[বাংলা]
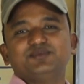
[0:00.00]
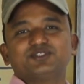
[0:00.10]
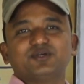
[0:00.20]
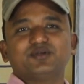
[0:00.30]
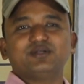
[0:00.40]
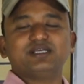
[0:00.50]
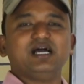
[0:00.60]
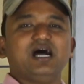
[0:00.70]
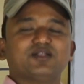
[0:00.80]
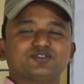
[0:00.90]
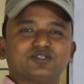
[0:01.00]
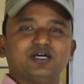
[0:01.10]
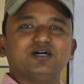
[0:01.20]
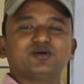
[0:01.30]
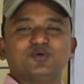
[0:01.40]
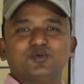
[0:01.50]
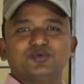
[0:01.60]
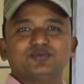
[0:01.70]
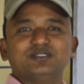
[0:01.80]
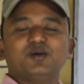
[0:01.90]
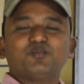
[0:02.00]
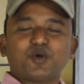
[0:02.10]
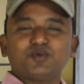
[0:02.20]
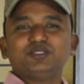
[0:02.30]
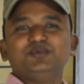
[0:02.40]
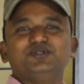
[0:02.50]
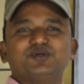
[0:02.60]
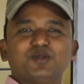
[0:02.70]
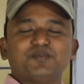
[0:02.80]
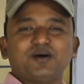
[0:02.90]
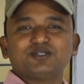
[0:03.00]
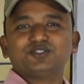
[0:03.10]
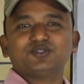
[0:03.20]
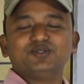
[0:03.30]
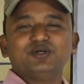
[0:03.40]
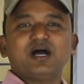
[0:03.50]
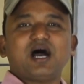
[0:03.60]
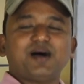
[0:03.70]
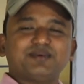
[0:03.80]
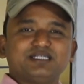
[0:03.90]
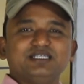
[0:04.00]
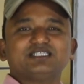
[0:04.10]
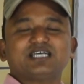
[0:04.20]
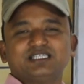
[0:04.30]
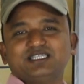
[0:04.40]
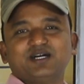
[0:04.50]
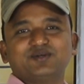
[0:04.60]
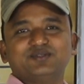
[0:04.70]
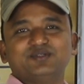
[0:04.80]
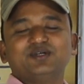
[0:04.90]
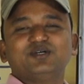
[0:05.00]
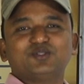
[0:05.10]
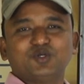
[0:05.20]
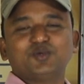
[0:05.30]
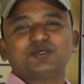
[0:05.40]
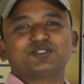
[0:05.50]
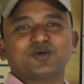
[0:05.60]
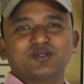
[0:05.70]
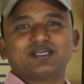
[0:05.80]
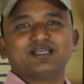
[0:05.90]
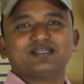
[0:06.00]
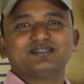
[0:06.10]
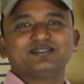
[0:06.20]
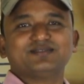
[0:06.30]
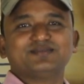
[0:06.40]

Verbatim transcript: সে বিষয়গুলো নিয়ে আলোচনা করব পরবর্তী ভিডিওগুলো পাওয়ার জন্য আমাদের সাথে থাকুন ধন্যবাদ সকলকে